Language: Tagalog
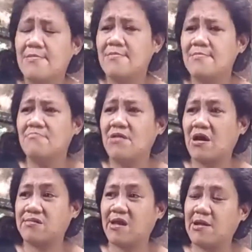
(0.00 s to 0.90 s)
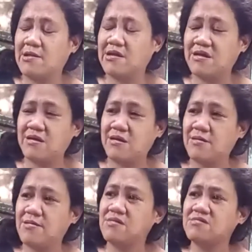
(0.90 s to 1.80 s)
Mm-mm. mga
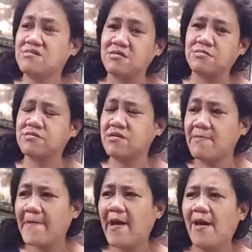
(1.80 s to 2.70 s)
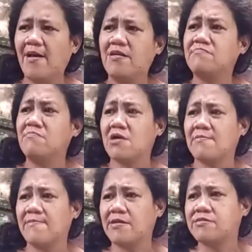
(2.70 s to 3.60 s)
daily needs niya pa,
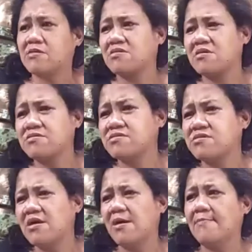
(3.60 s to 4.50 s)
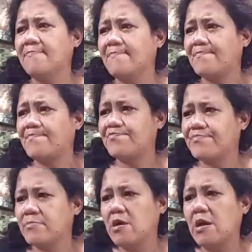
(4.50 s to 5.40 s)
mga basic needs niya.
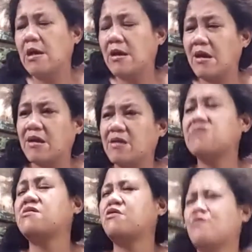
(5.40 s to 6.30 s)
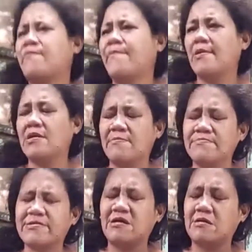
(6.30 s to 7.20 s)
Ay, hindi ko po
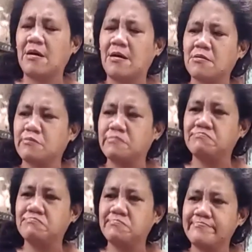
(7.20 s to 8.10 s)
alam talaga kung